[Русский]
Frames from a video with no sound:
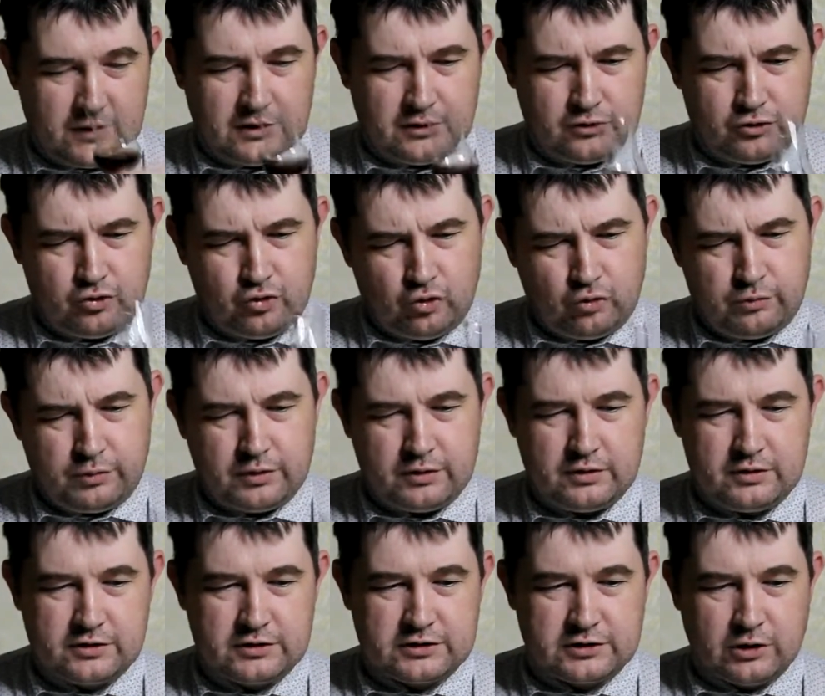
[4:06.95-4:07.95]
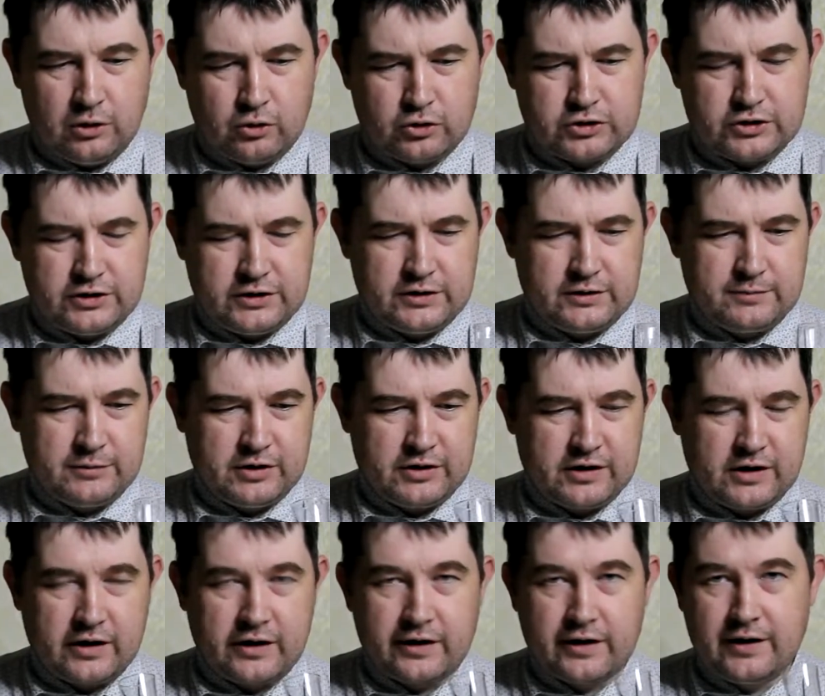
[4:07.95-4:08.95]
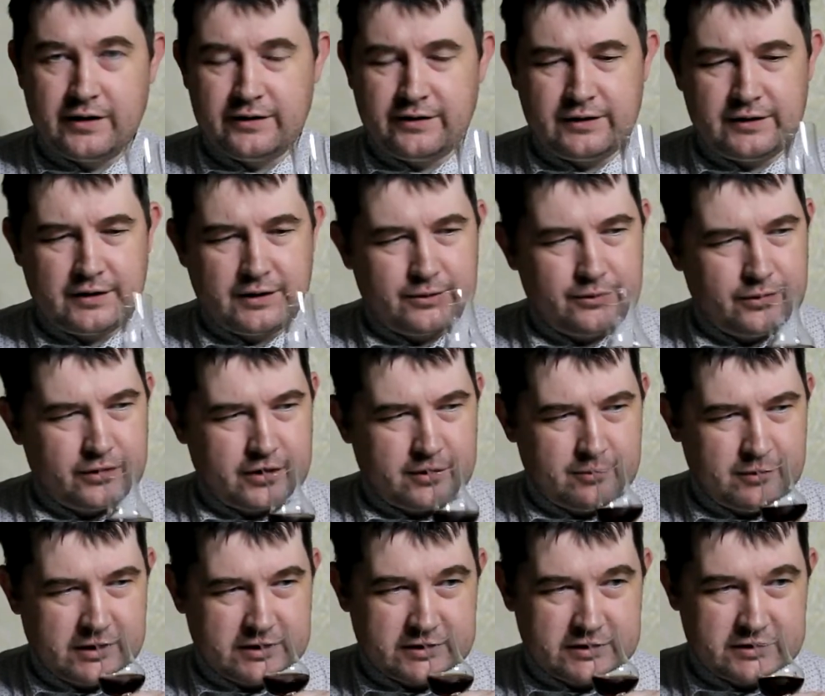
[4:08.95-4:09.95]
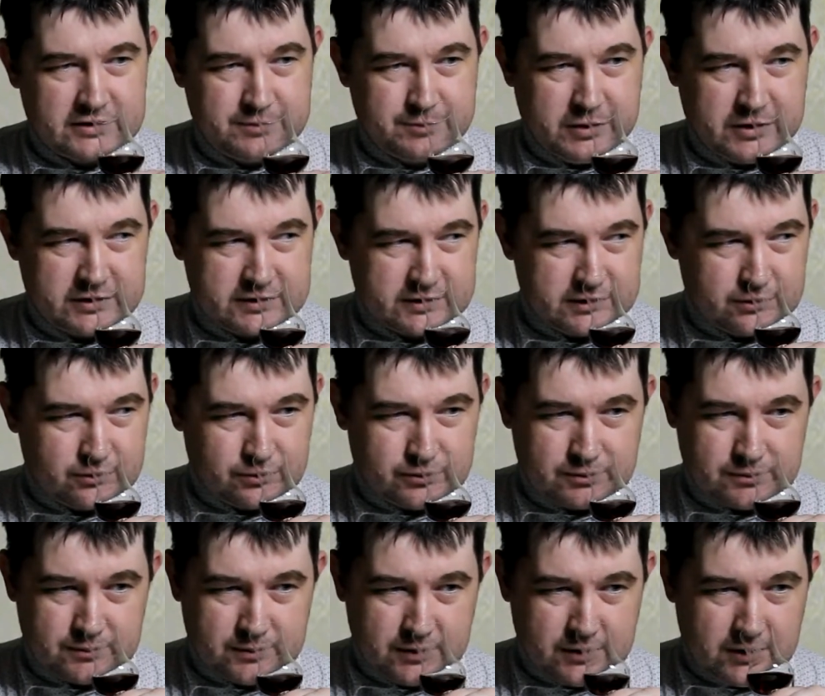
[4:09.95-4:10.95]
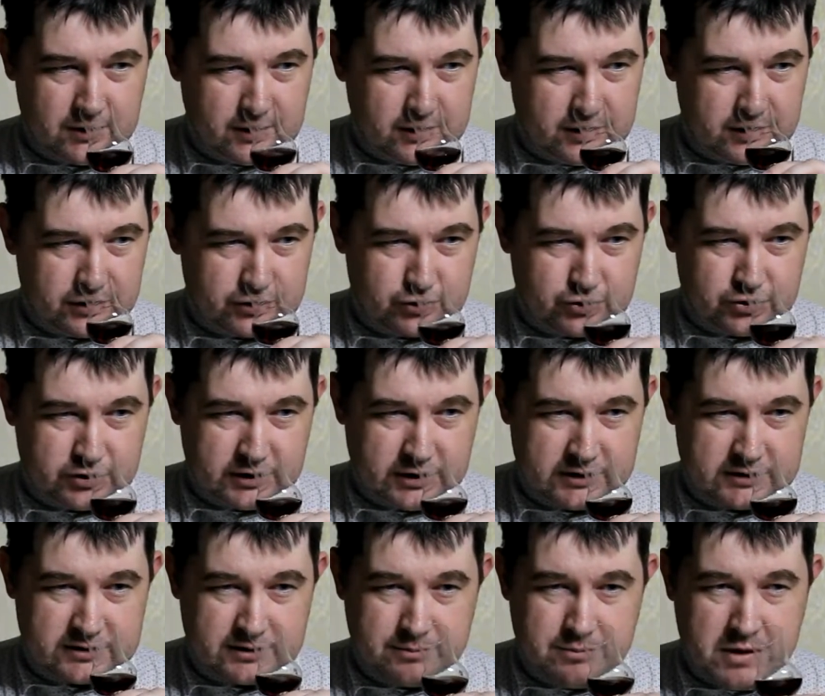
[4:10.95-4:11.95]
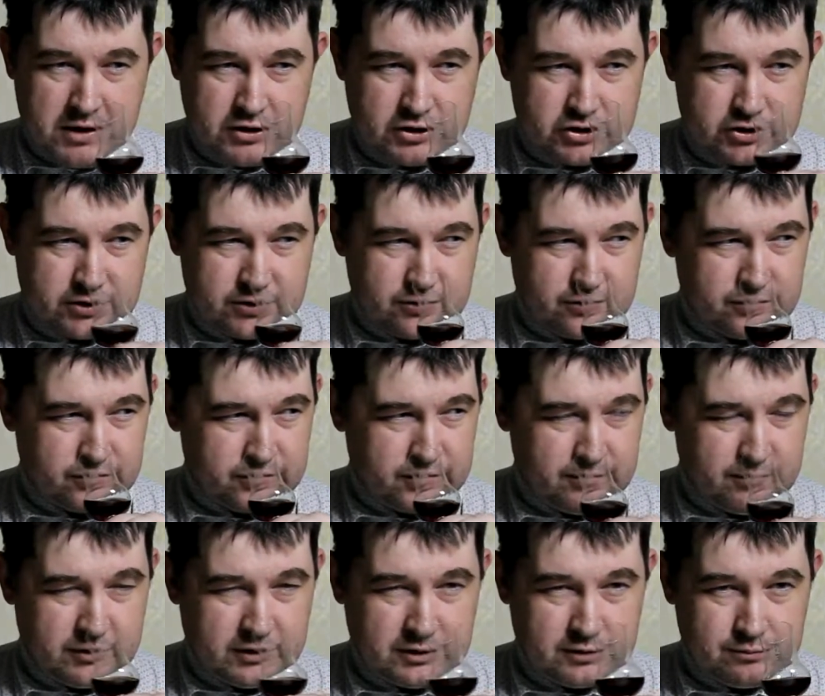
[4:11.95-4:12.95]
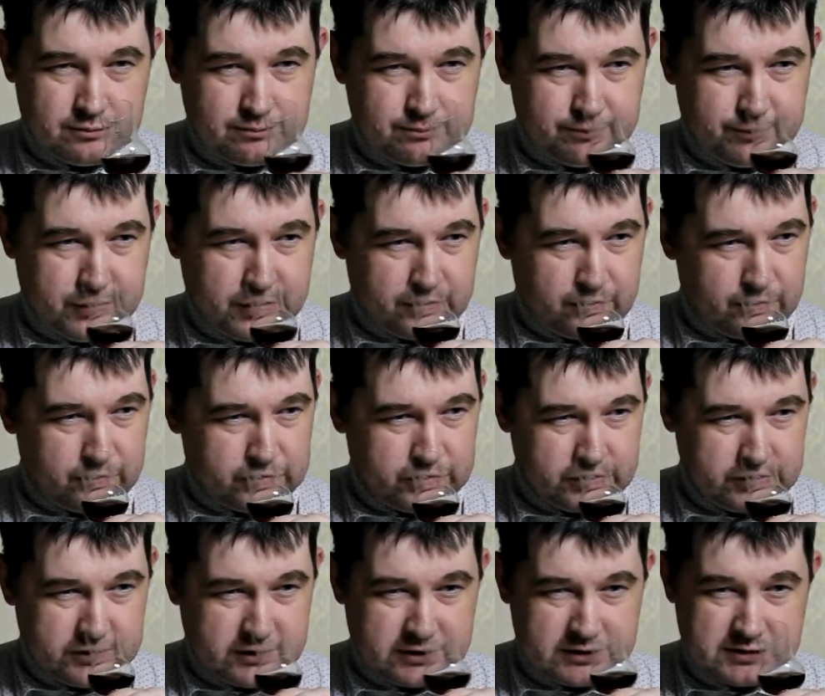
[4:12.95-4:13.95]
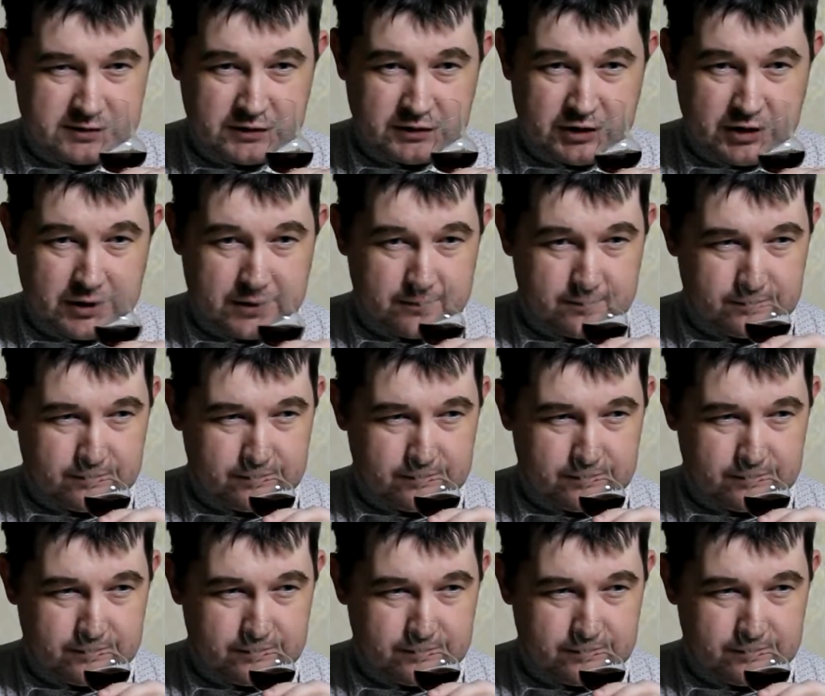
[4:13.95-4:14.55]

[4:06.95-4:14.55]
дуб, сложный, многогранный такой аромат, специи тут ощущается меньше, но вот именно в первую очередь цветы,